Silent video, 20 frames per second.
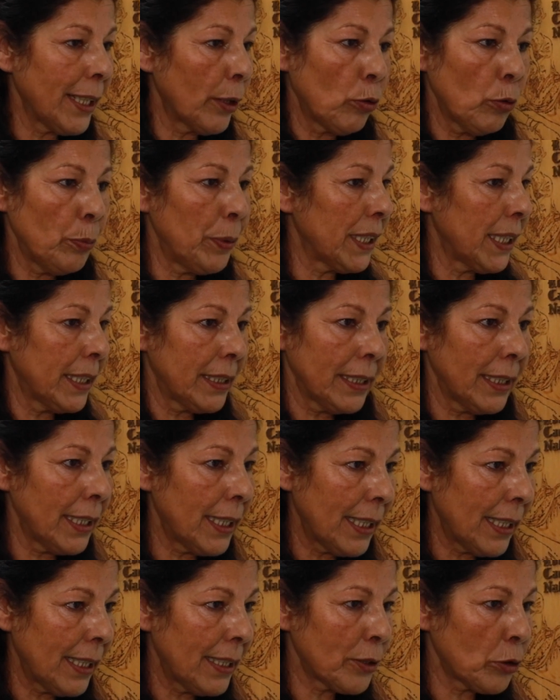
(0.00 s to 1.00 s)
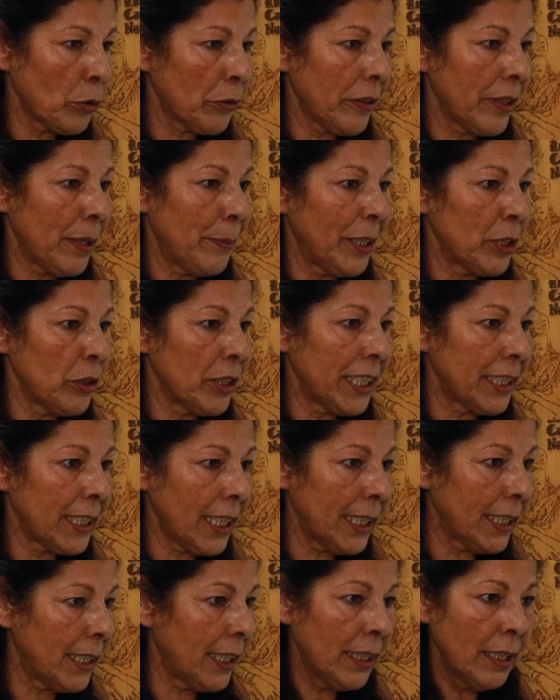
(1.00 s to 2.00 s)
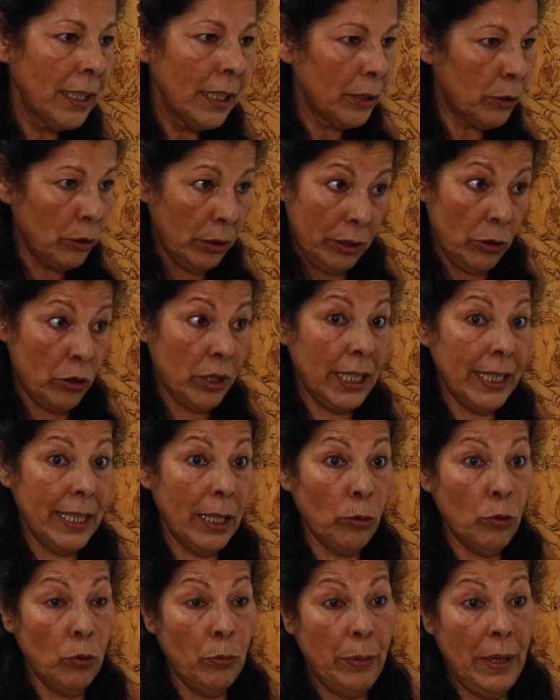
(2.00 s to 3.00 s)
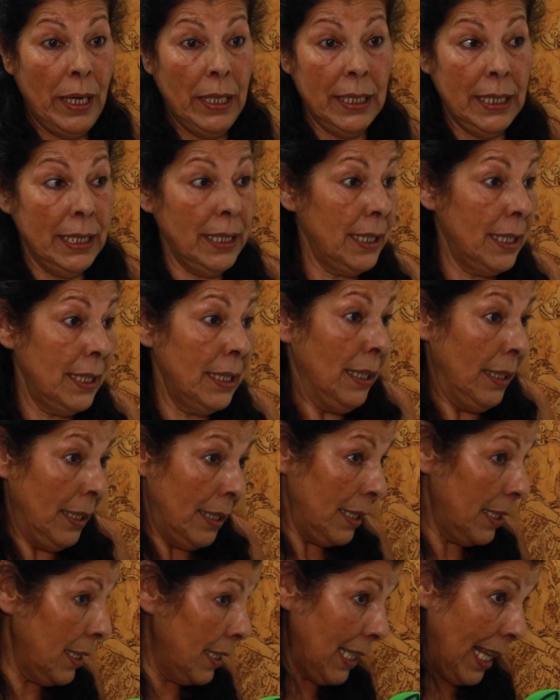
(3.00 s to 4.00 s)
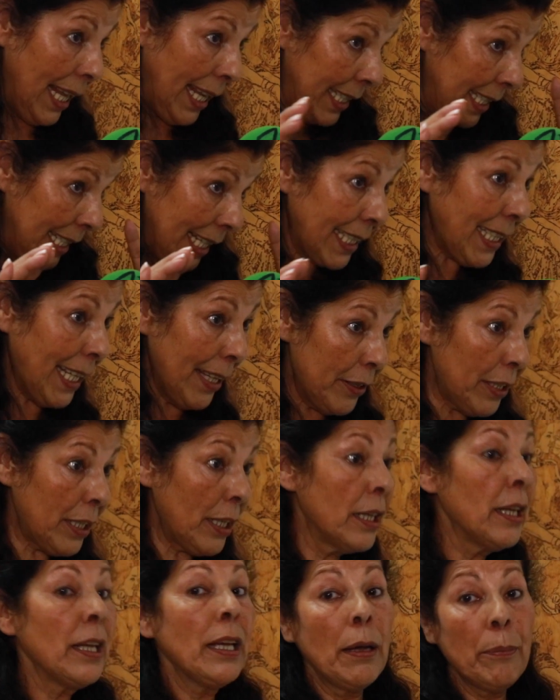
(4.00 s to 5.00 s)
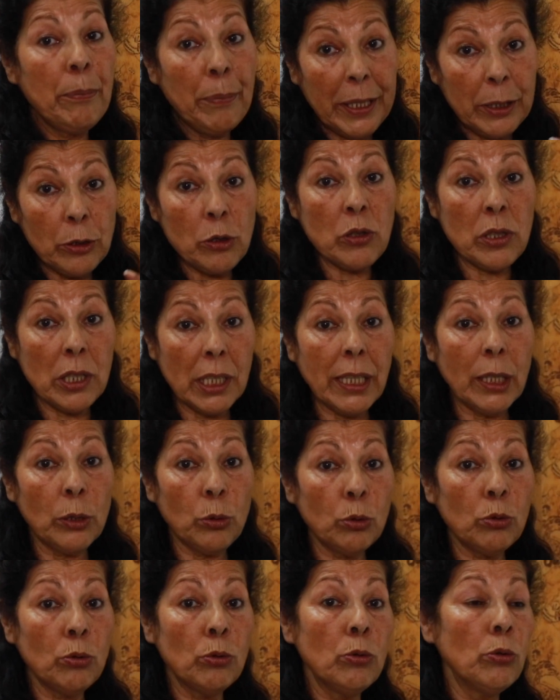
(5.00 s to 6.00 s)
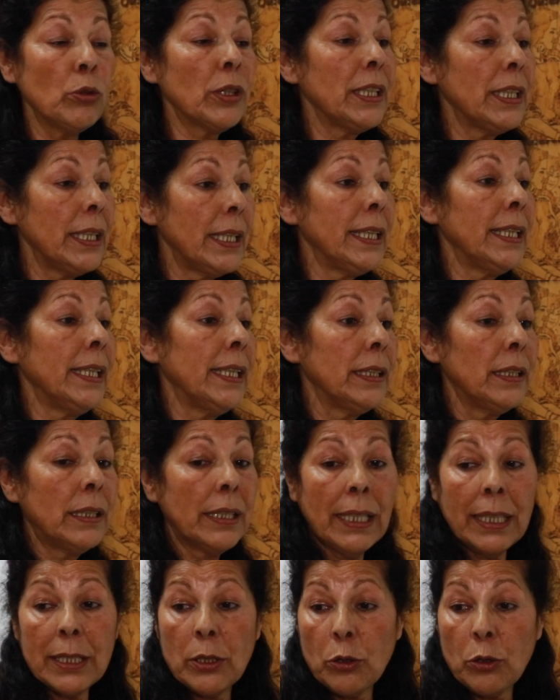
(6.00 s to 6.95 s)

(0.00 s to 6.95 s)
la culpa la tiene la sociedad mayoritaria, no quiero echarle la culpa ni a nadie, pero sí que tú quieres entrar